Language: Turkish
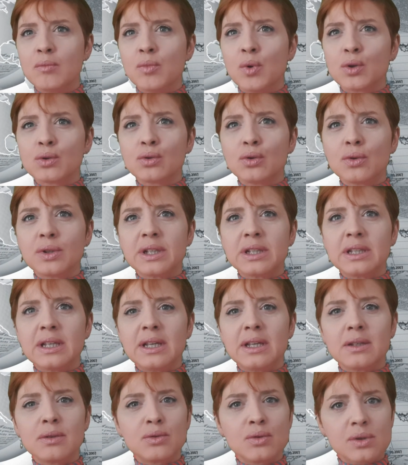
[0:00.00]

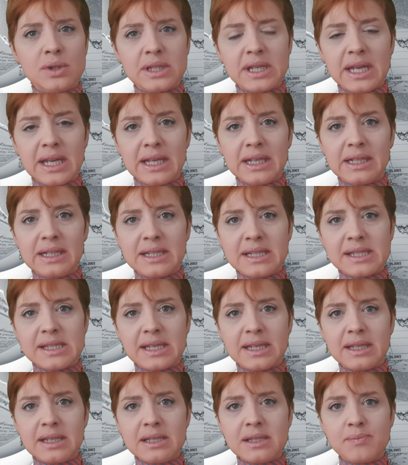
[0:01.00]
motorine
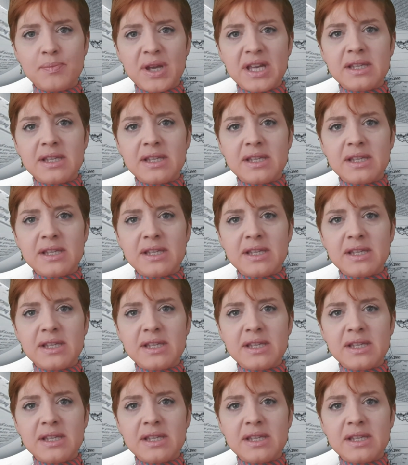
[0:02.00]
%58,